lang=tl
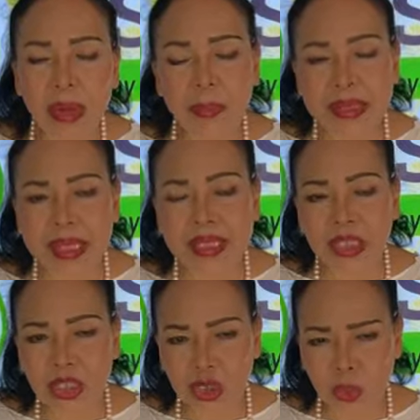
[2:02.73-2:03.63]
pag mataas
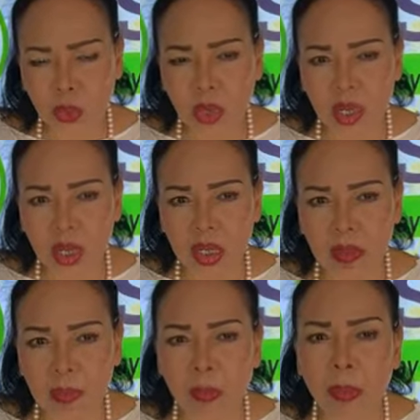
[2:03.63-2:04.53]
ang sugar,
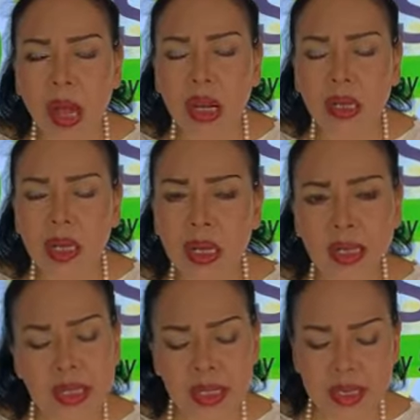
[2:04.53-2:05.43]
mabagal
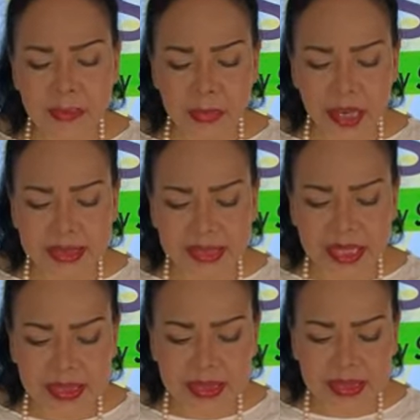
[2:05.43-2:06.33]
ang healing
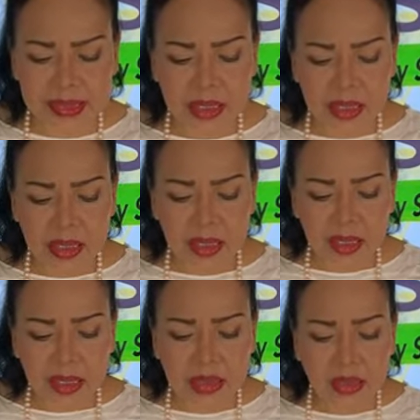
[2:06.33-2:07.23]
process.
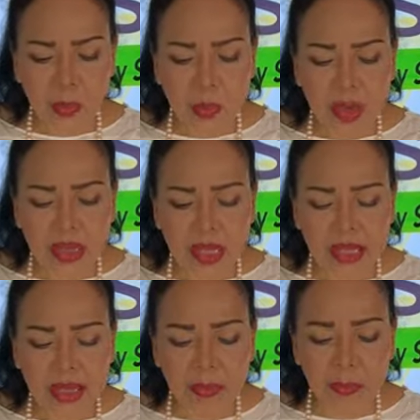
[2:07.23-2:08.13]
Kasi po, ang
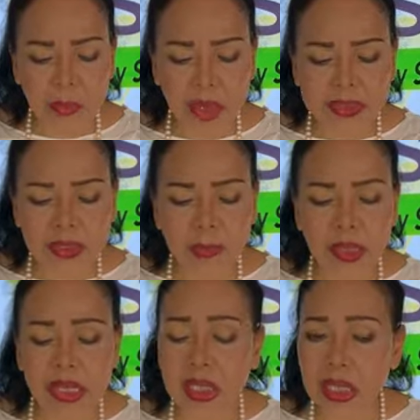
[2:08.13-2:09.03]
dahilan po kasi
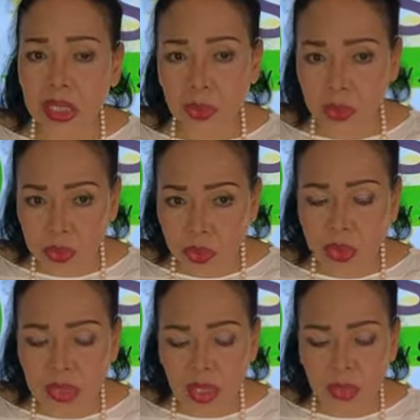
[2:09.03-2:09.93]
pag hindi
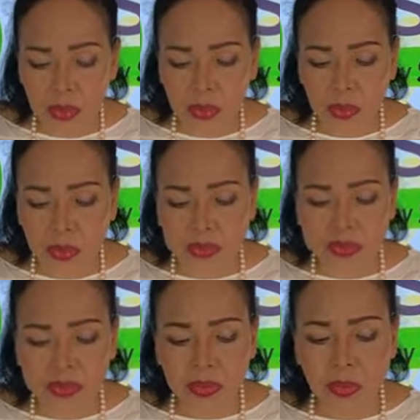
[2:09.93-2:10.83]
controlled ang
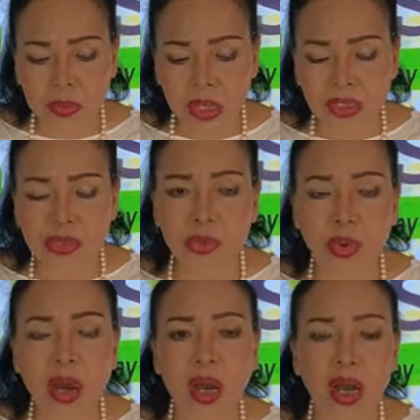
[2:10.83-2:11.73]
glucose o blood
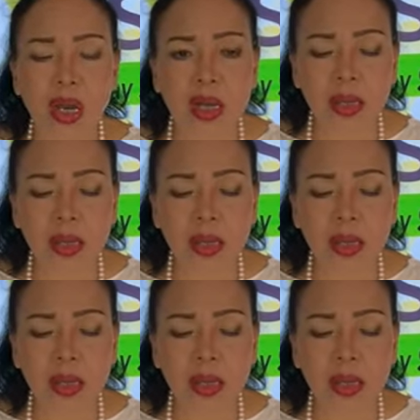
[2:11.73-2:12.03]
sugar,